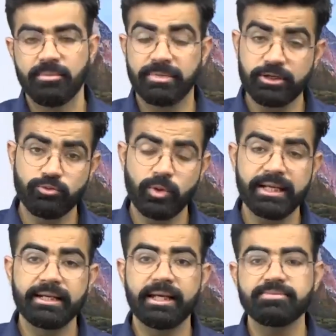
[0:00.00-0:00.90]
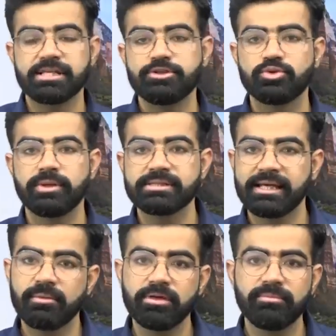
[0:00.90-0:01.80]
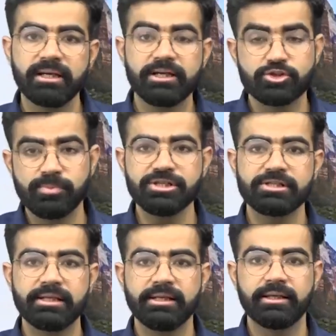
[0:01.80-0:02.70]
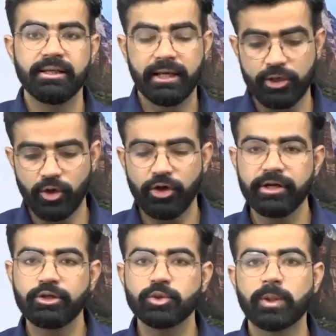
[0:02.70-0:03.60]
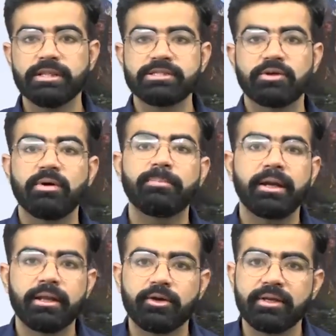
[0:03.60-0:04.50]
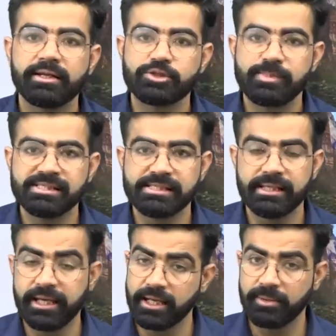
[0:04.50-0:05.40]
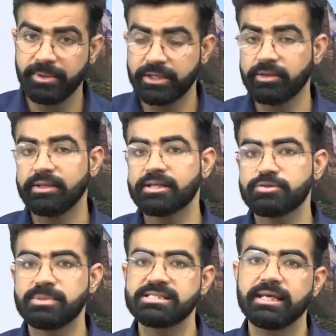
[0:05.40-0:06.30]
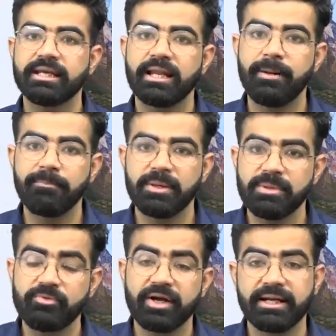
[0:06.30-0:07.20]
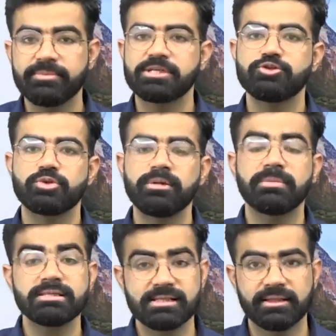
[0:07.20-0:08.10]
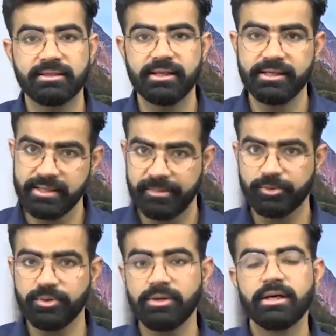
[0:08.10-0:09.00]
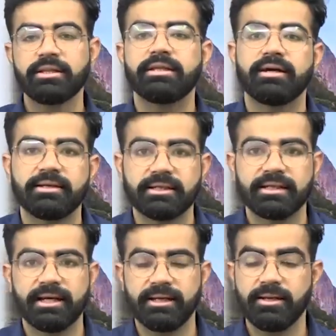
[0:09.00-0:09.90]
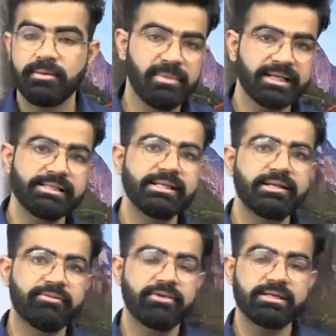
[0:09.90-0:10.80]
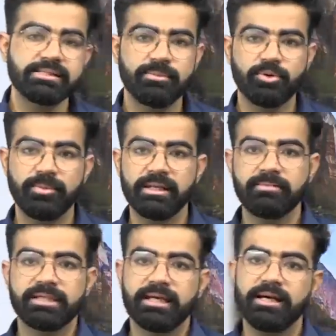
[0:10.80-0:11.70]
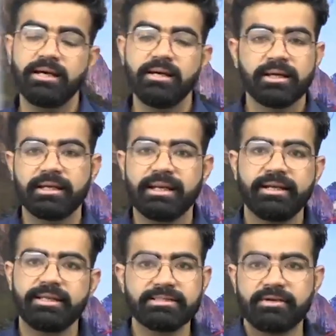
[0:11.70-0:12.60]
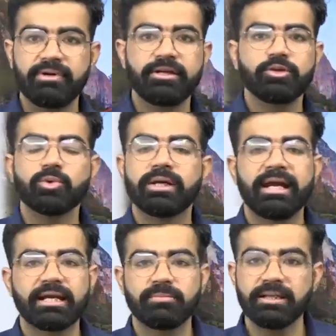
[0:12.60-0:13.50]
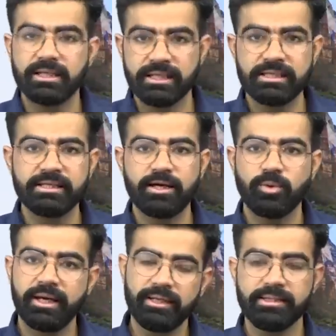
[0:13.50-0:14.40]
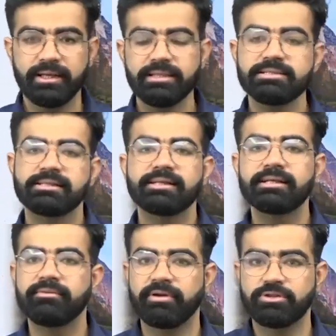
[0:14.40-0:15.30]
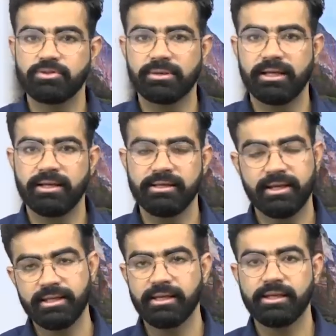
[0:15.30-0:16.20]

बट वाइल्ड लाइफ सेंचुरीज कैन बी मेड स्पेशली इन ऑर्डर टू कंजर्व अ पर्टिकुलर स्पेसी एक पर्टिकुलर स्पेसी के नाम पे भी वाइल्ड लाइफ सेंचुरी बन सकती है ये आपको ध्यान रखना है बाकी ये डिफरेंस आपको मैंने बताया कि 1972 के एक्ट में नहीं दिया हुआ है ये इन जनरल डिफरेंस होता है यानी